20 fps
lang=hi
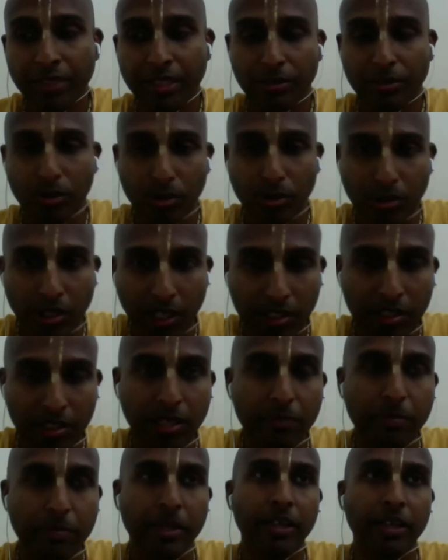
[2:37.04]
तो धरती
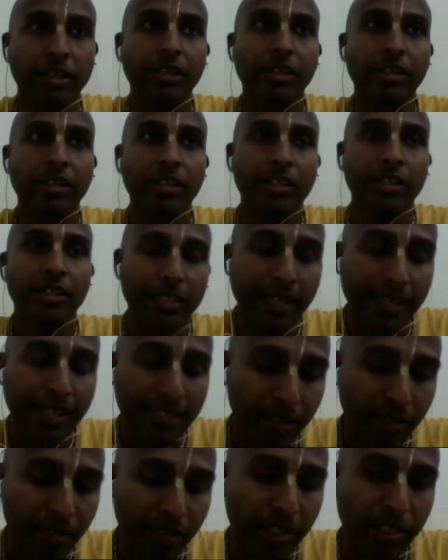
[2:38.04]
पे ये
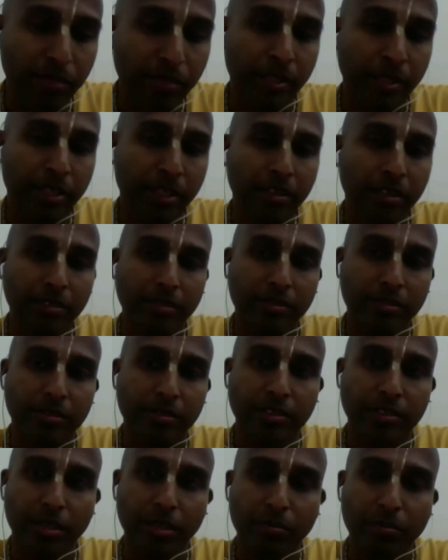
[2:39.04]
समय में
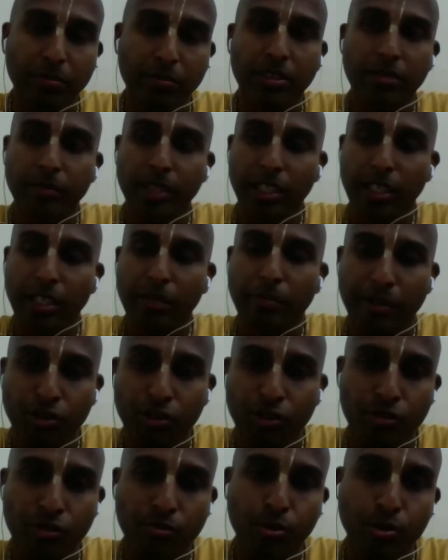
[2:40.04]
जब मैं ये
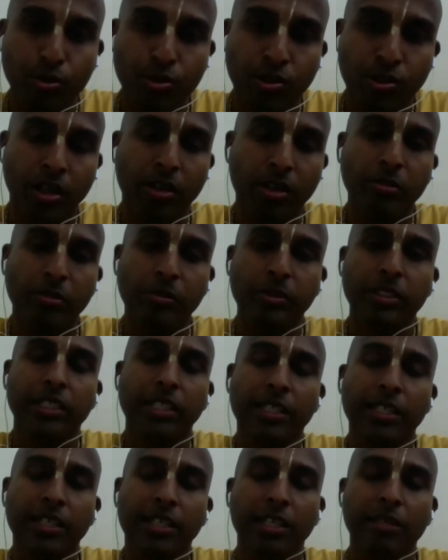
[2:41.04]
प्रश्न पूछ रहा हूँ
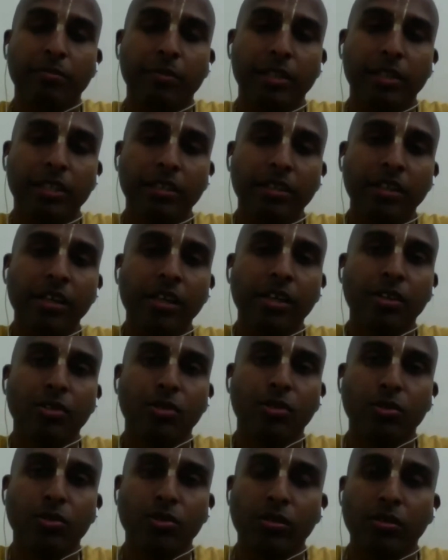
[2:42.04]
ये टाइम में
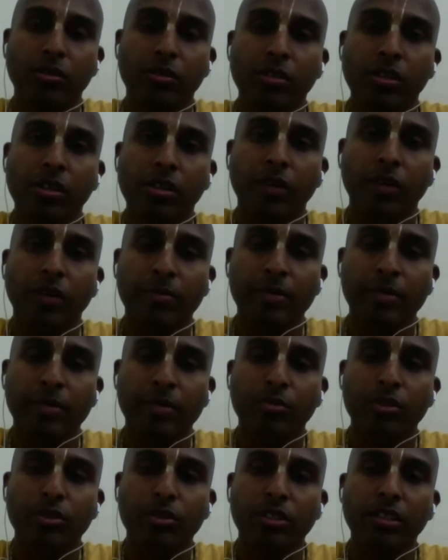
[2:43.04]
तो वाल्मीकि
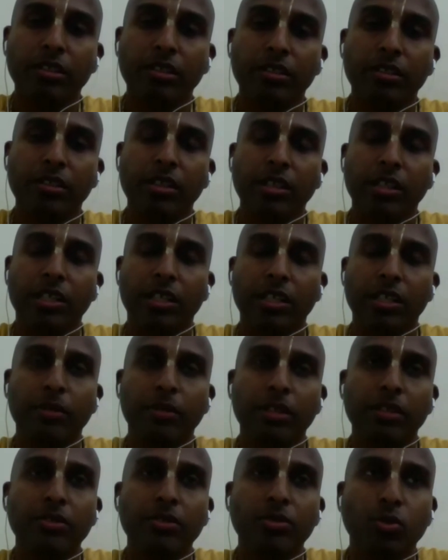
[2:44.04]
मुनि
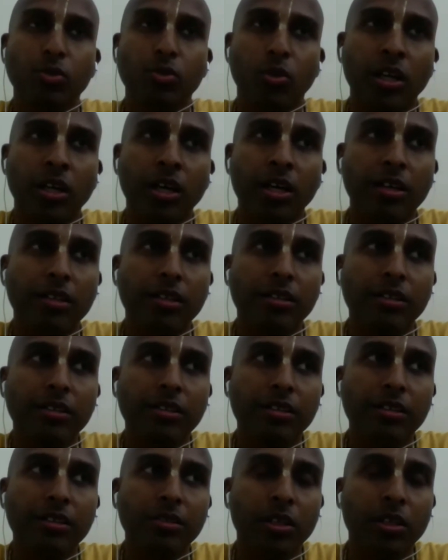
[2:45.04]
करीबन 16
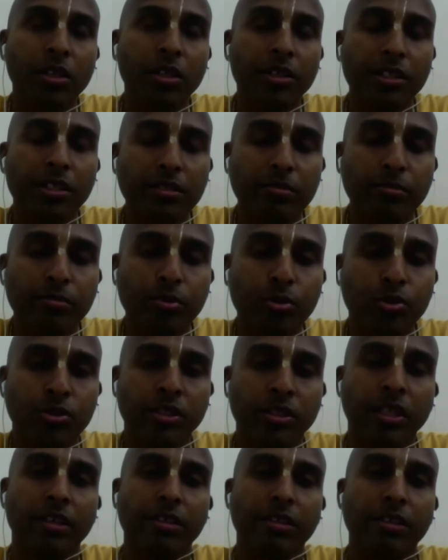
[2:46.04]
क्वालिटीज पूछते
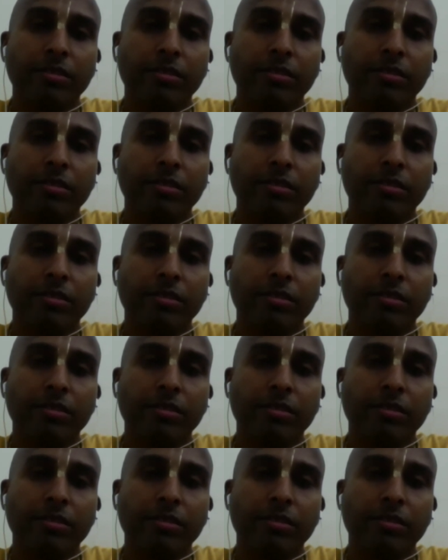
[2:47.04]
हैं